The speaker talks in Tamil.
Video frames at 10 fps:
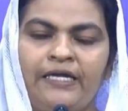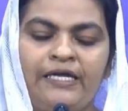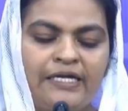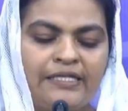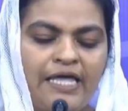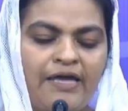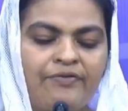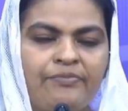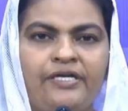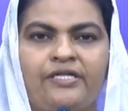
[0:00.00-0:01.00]
நீங்கள்
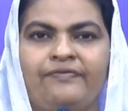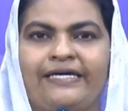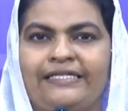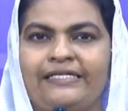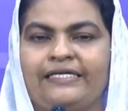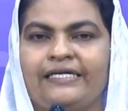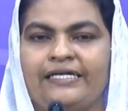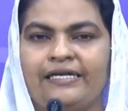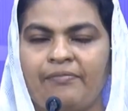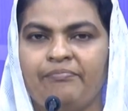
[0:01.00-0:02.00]
தேவன் மீது வைத்திருக்கிற
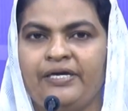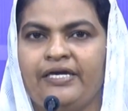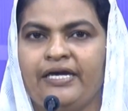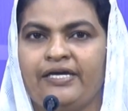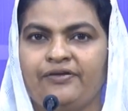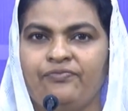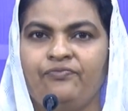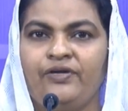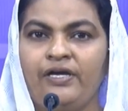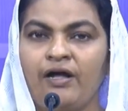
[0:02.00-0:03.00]
நம்பிக்கை
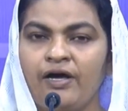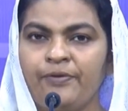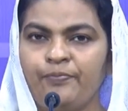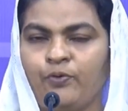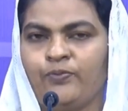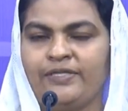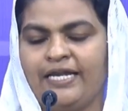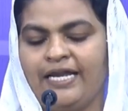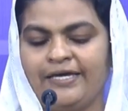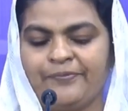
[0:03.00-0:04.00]
வீணாய்
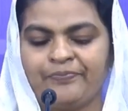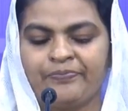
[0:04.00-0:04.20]
போவதில்லை